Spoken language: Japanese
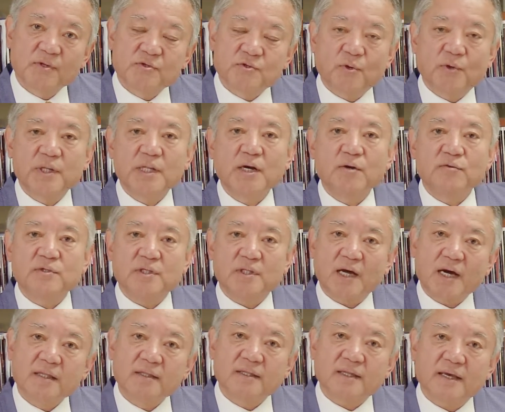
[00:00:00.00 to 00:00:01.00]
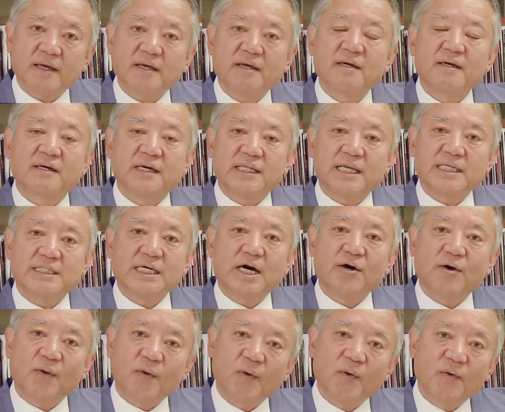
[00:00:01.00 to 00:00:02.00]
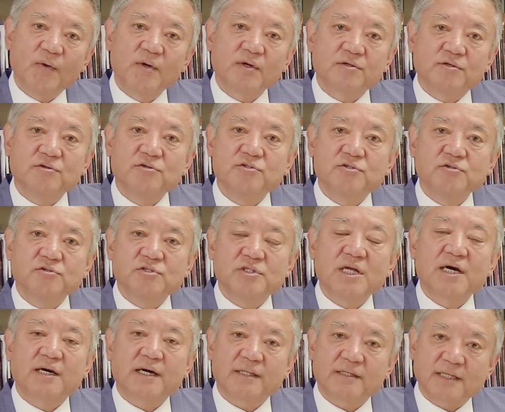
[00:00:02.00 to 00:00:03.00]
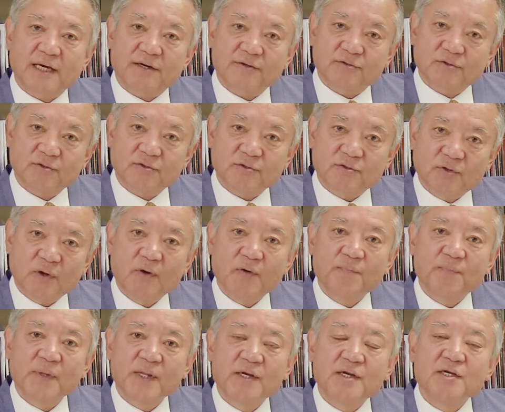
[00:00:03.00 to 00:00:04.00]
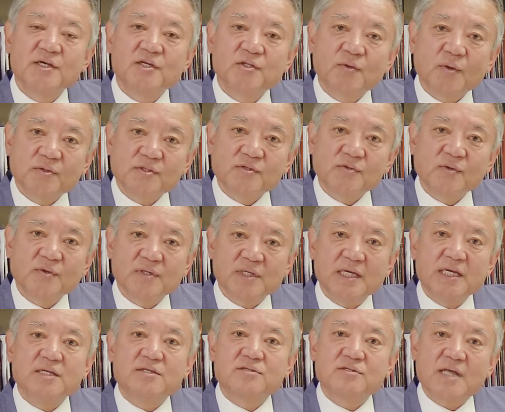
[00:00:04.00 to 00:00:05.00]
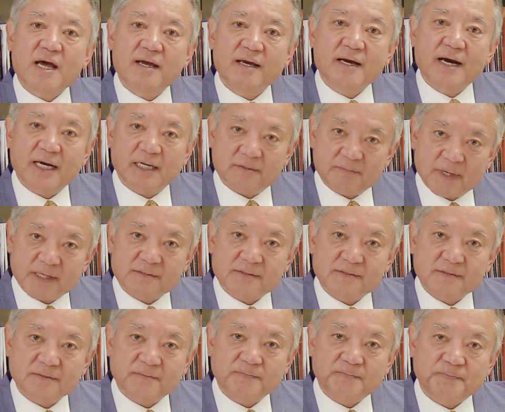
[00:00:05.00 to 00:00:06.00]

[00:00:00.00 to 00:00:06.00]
それなのになんで金沢を空襲しなかったかというと一つの言い伝えがあります。